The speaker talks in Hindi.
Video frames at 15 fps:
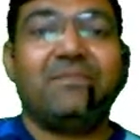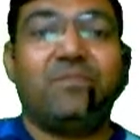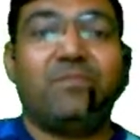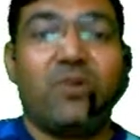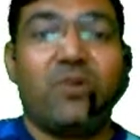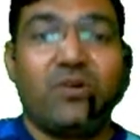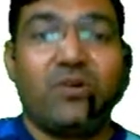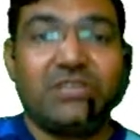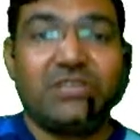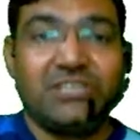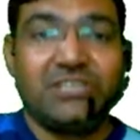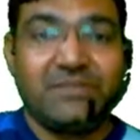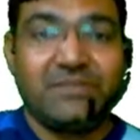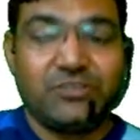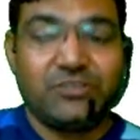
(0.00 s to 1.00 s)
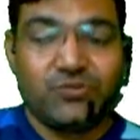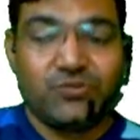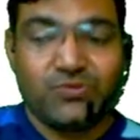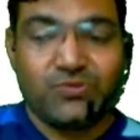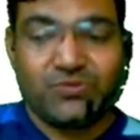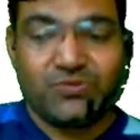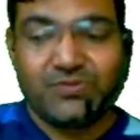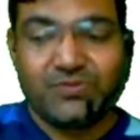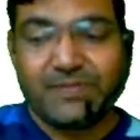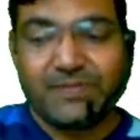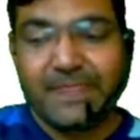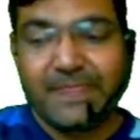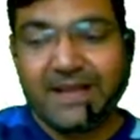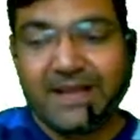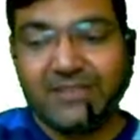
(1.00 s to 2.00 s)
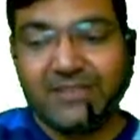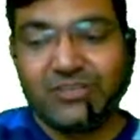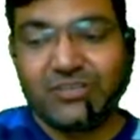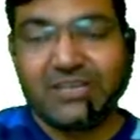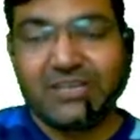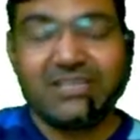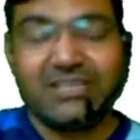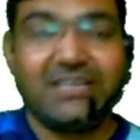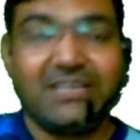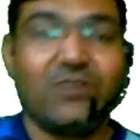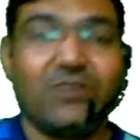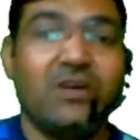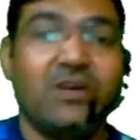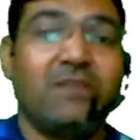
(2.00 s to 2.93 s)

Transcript: बहुत अच्छे बच्चों आंसर करते जाओ